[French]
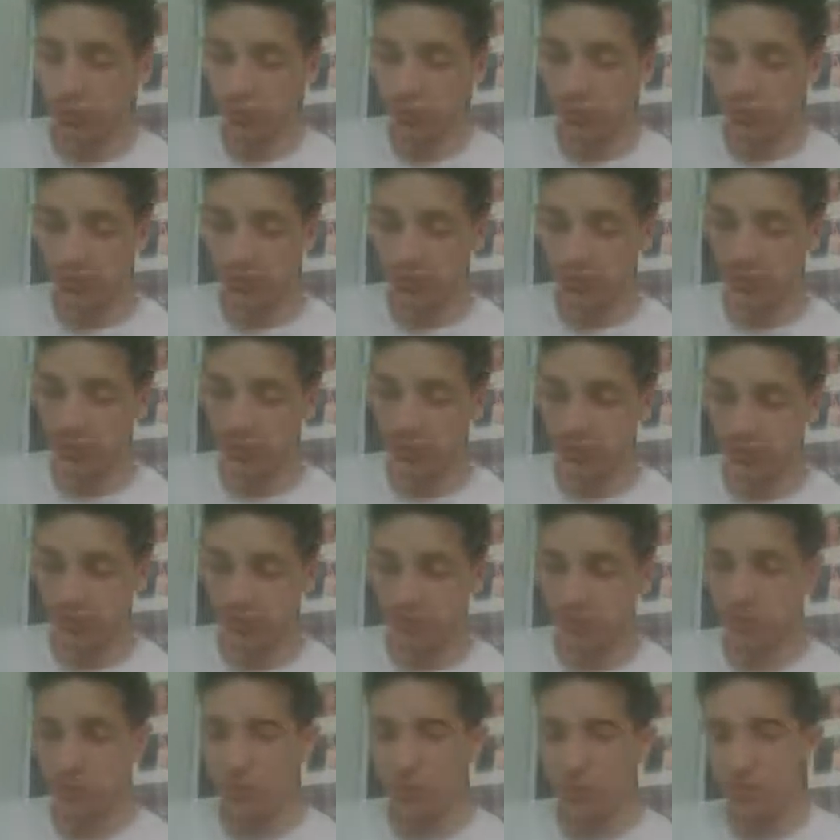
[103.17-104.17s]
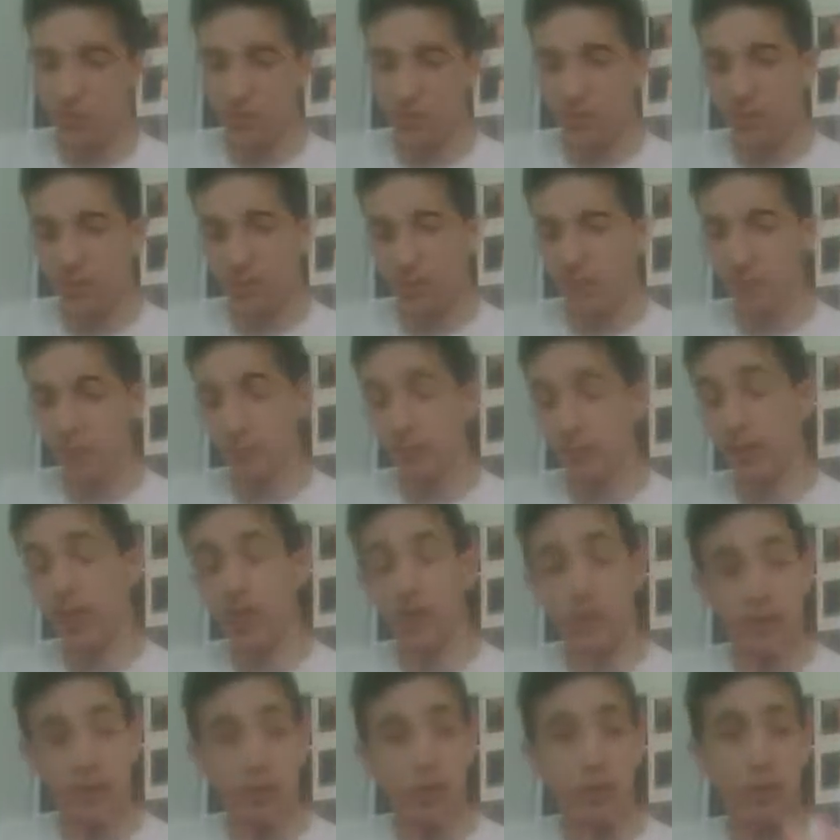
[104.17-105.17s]
du très très lourd. Euh, bah, la
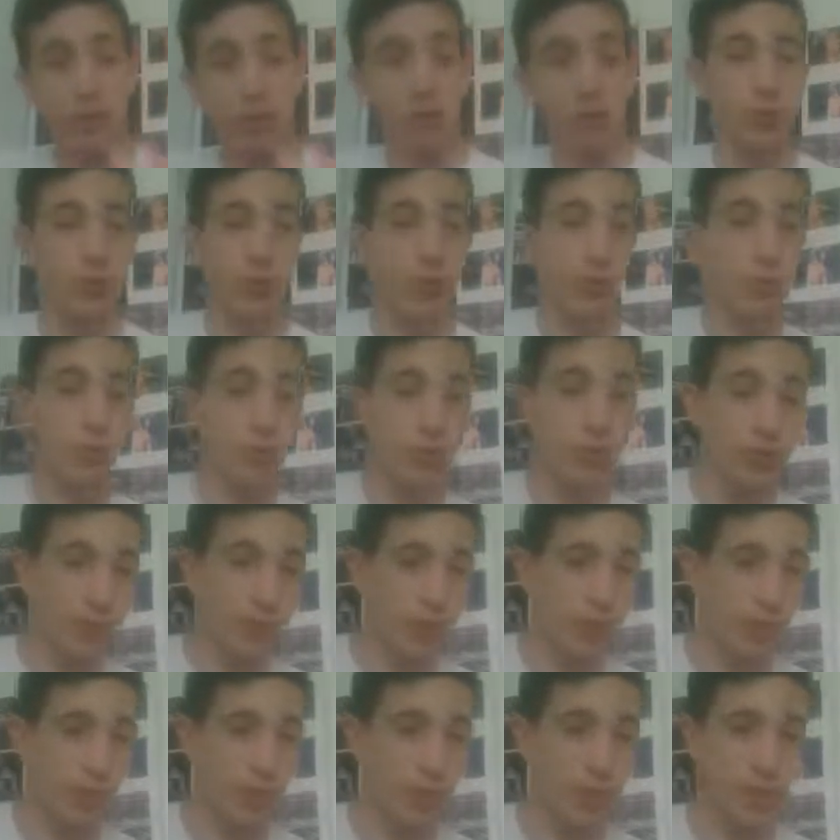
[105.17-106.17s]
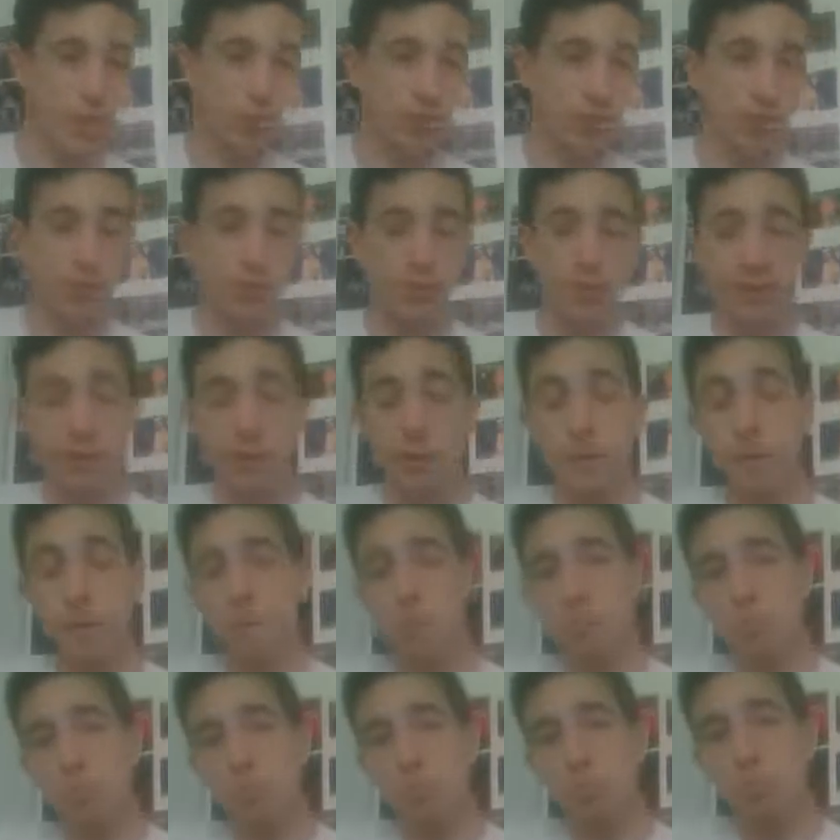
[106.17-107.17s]
dernière fois qu'on a eu un multi-man match comme ça,
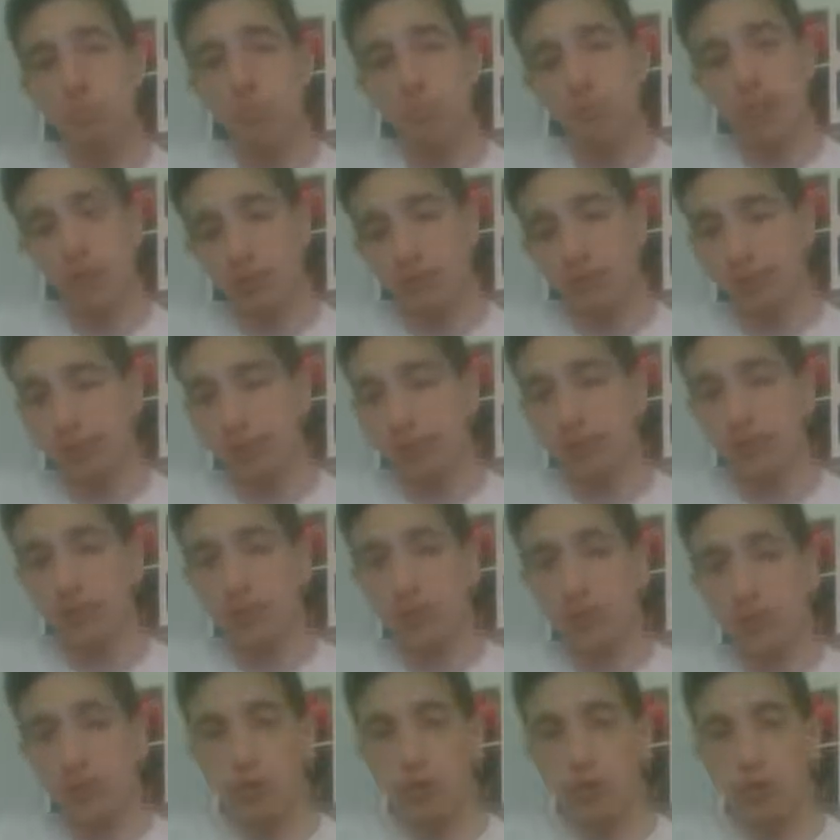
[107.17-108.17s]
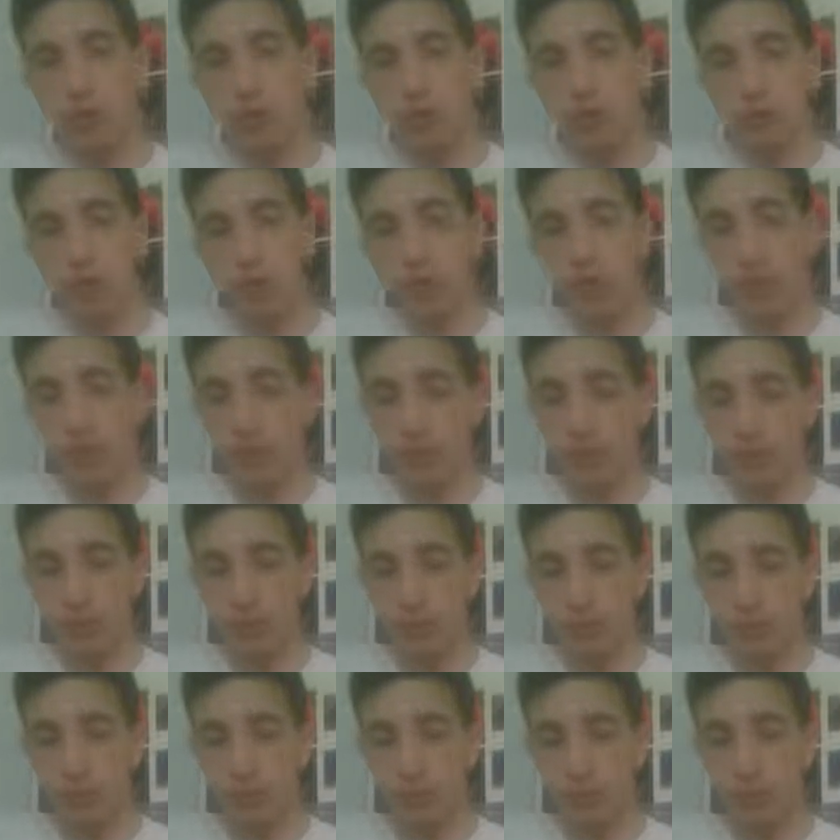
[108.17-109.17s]
c'était à TakeOver euh,
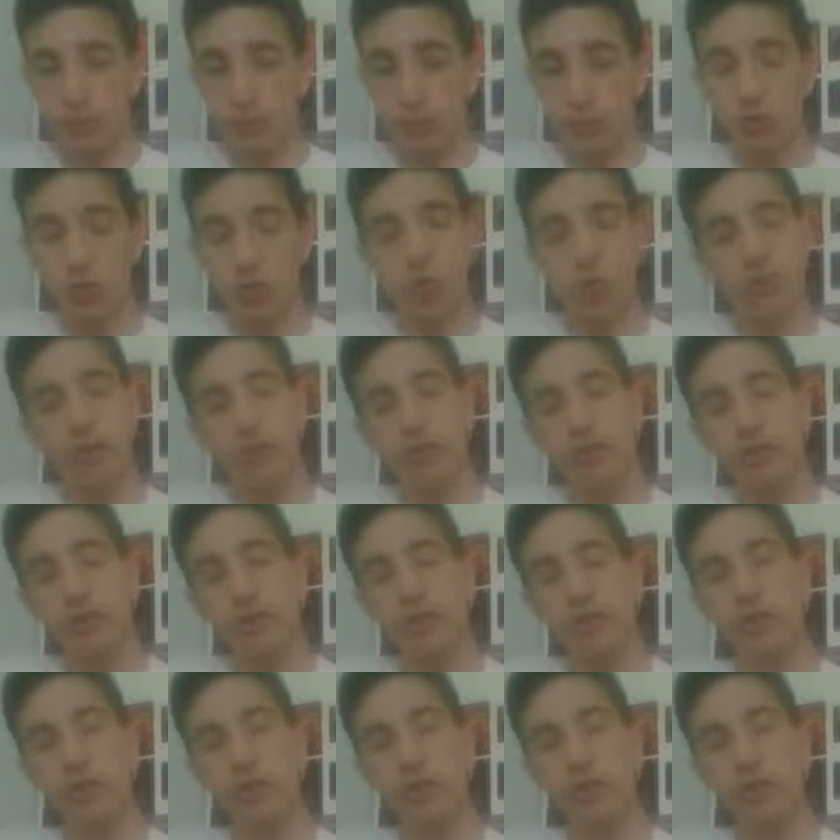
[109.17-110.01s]
New Orleans.